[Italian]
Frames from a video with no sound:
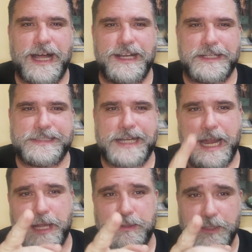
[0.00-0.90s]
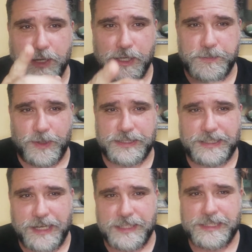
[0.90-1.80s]
Alex Red, in risposta
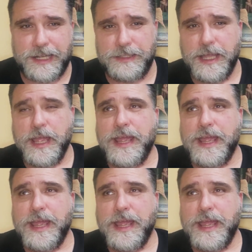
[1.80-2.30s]
ad Alex Red,